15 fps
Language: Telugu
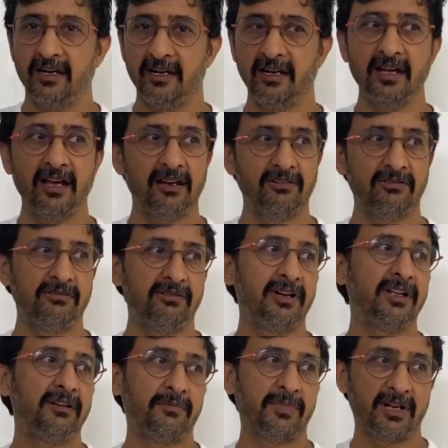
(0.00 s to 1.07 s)
ఇండియాలో
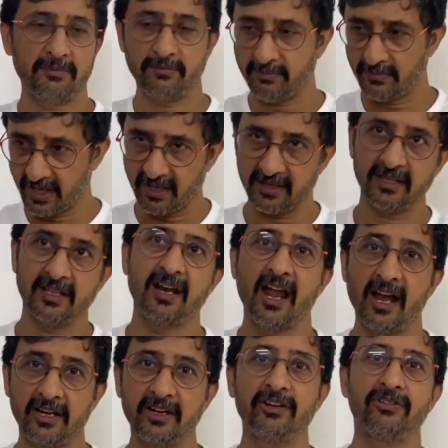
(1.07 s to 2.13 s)
ఉండే మన మనందరి
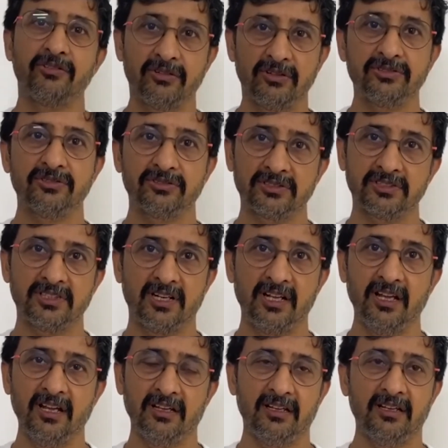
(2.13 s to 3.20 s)
యాటిట్యూడ్
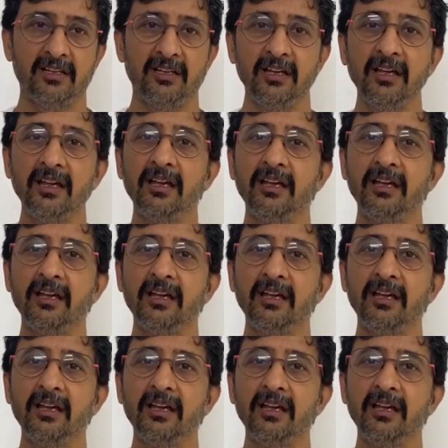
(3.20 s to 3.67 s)
చూస్తుంటే ఈ